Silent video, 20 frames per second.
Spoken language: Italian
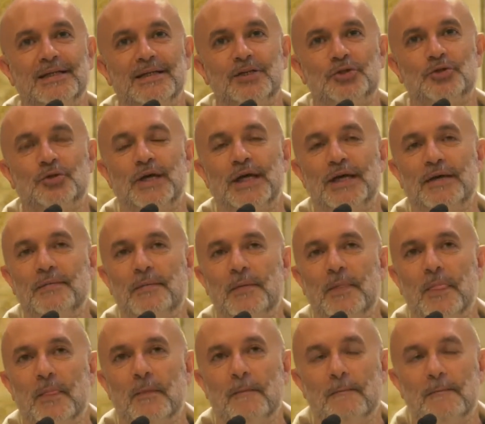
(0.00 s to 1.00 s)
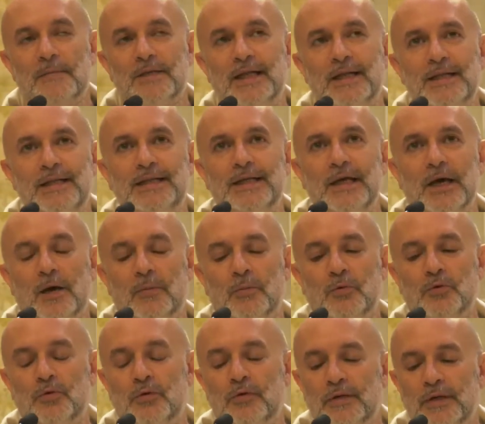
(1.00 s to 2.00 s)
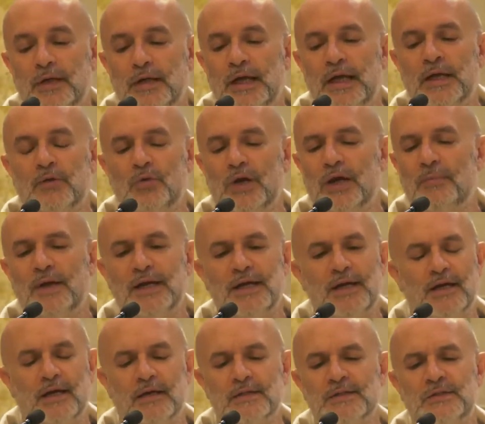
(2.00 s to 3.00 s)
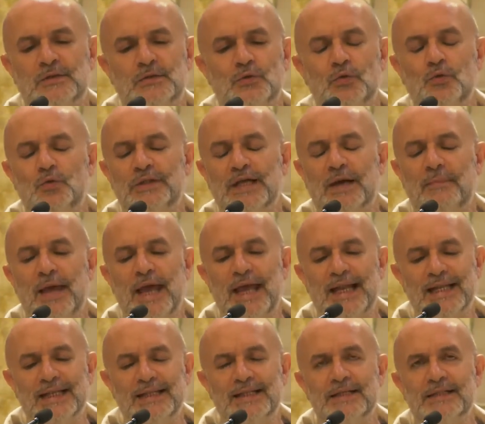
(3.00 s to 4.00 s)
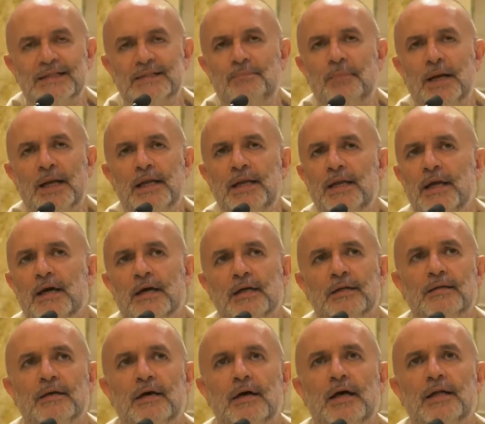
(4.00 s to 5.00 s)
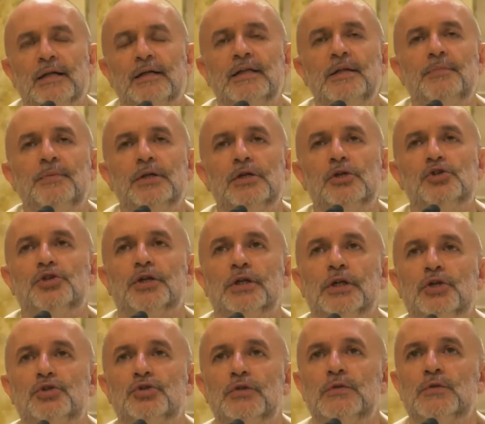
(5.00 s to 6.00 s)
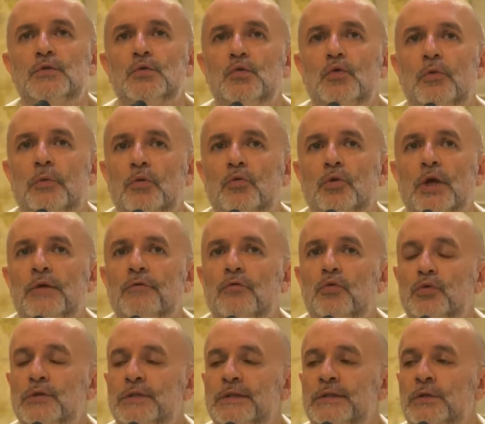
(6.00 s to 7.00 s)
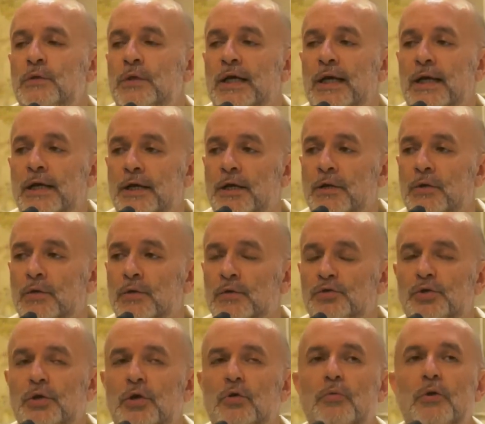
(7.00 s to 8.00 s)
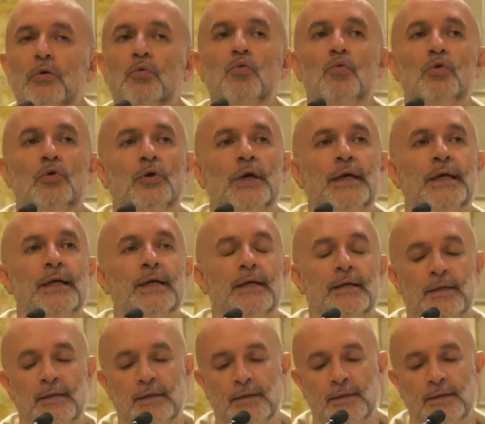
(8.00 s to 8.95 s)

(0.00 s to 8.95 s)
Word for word: Cioè, tendiamo, e in una maniera assolutamente sbagliata, a dipingere Gesù come un rivoluzionario, cioè come uno che